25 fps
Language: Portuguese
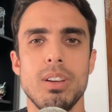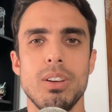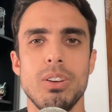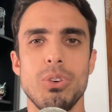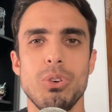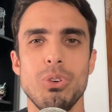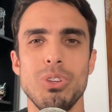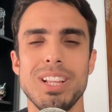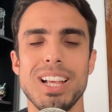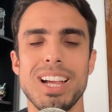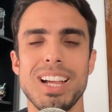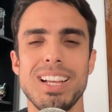
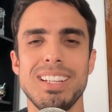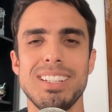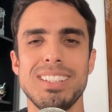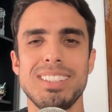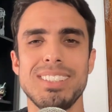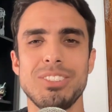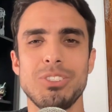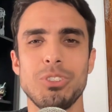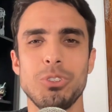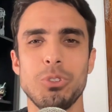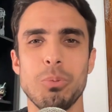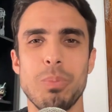Olá,
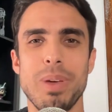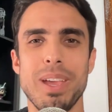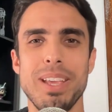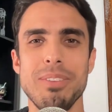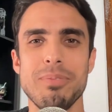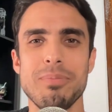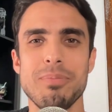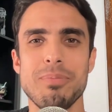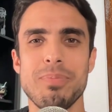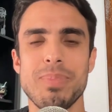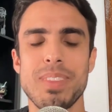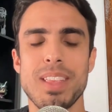tudo
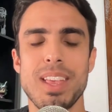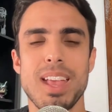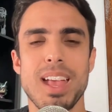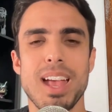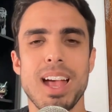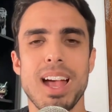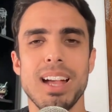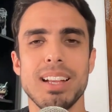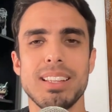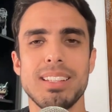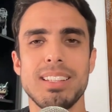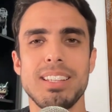bem?
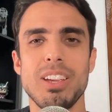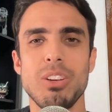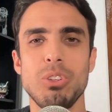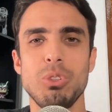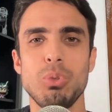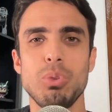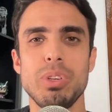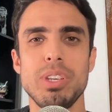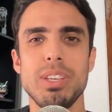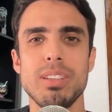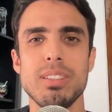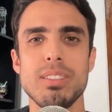Aqui é o
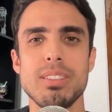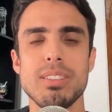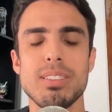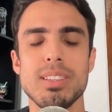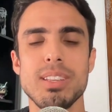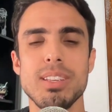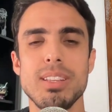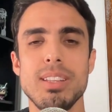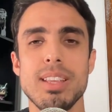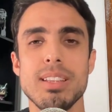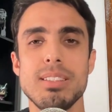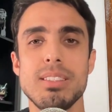Luiz
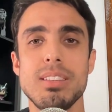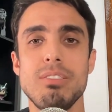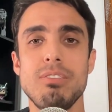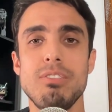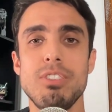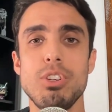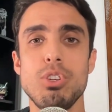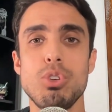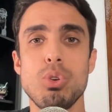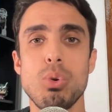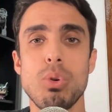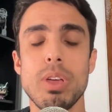e nesse
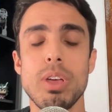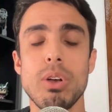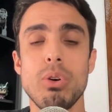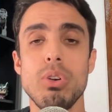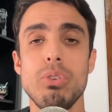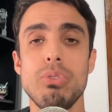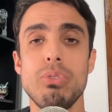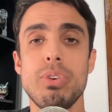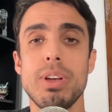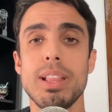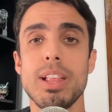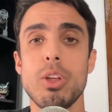vídeo eu quero
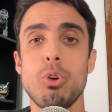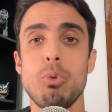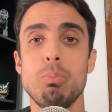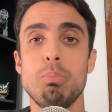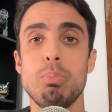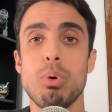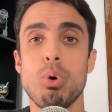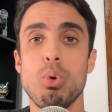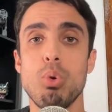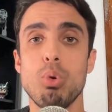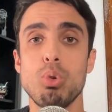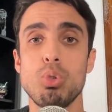lhe falar um
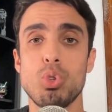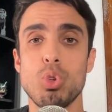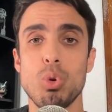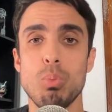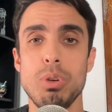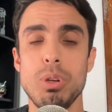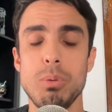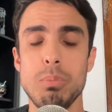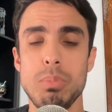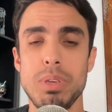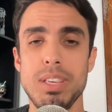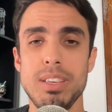pouco
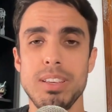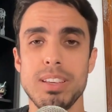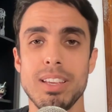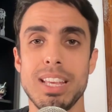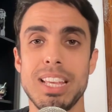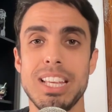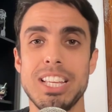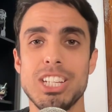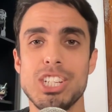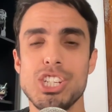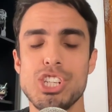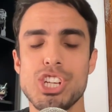sobre mim,
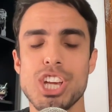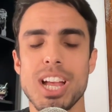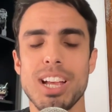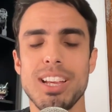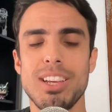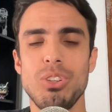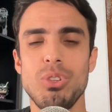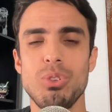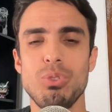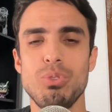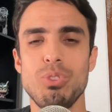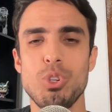já
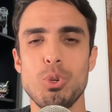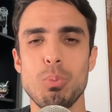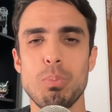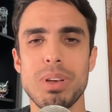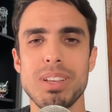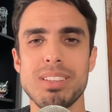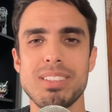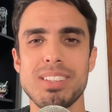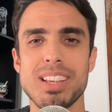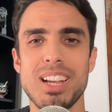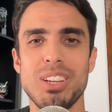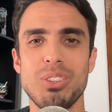que no vídeo
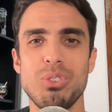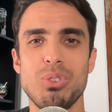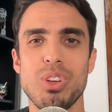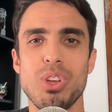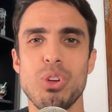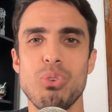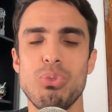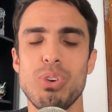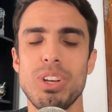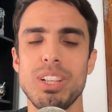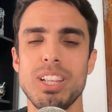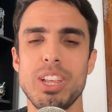passado
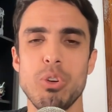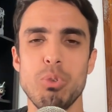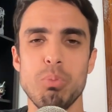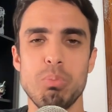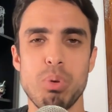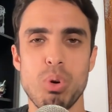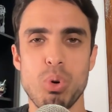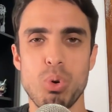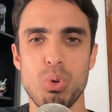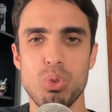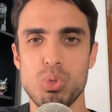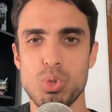eu falei um
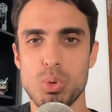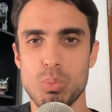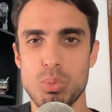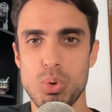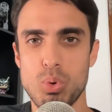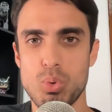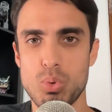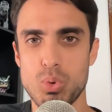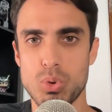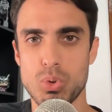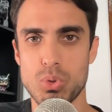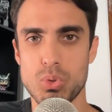pouco sobre o
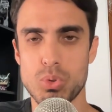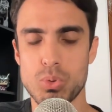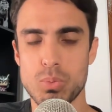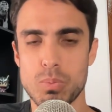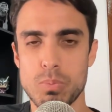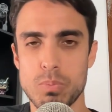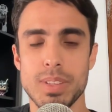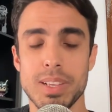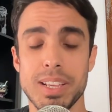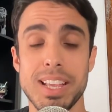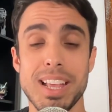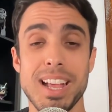curso.
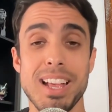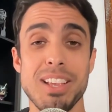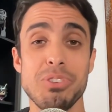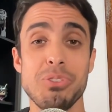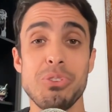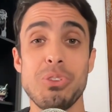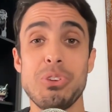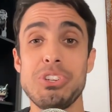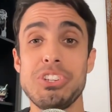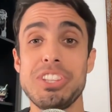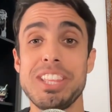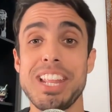Caso
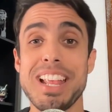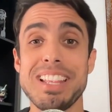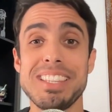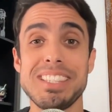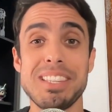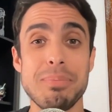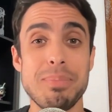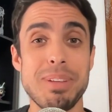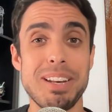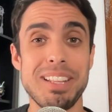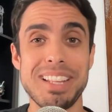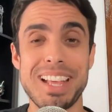não te interesse
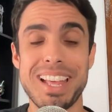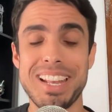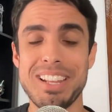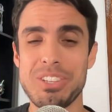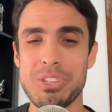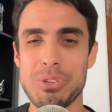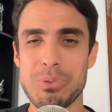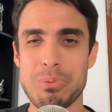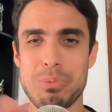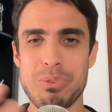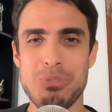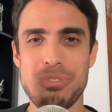saber nada
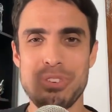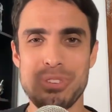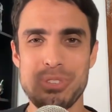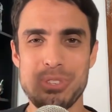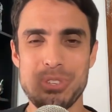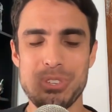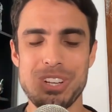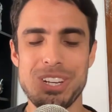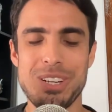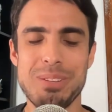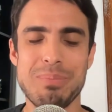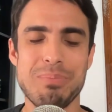sobre o
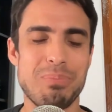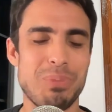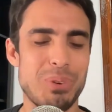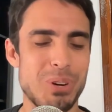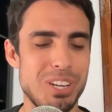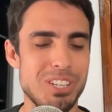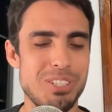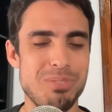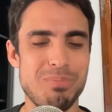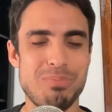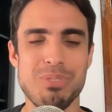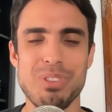professor,
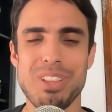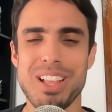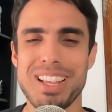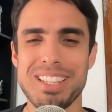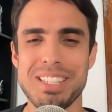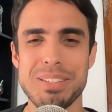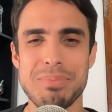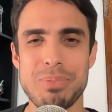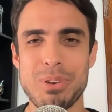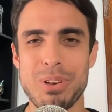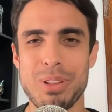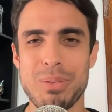pode pular
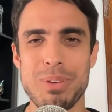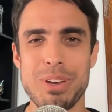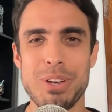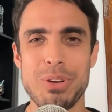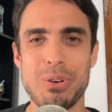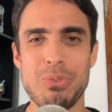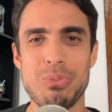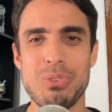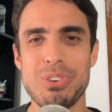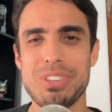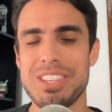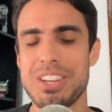sem problema
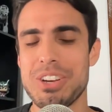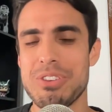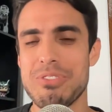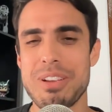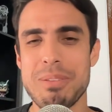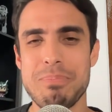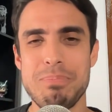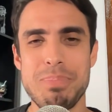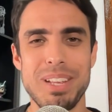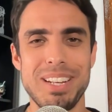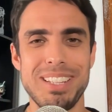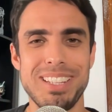nenhum, você não
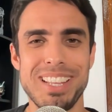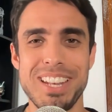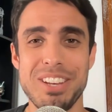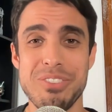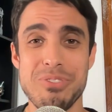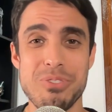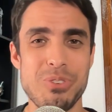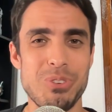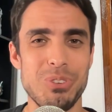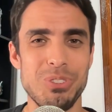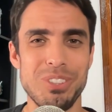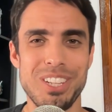vai perder
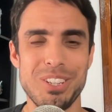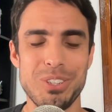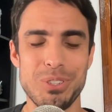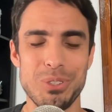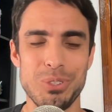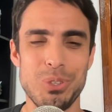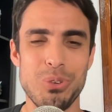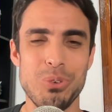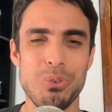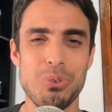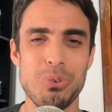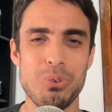nenhum
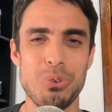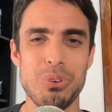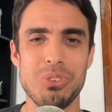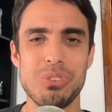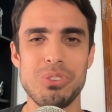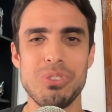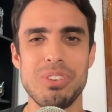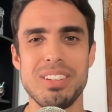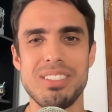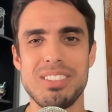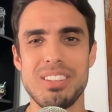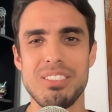conteúdo do
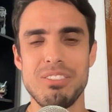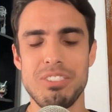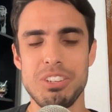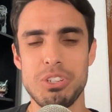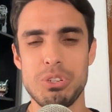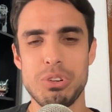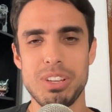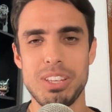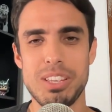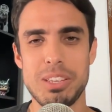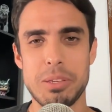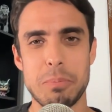curso nesse
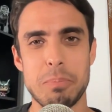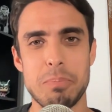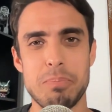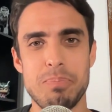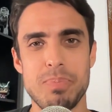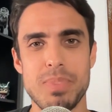vídeo aqui.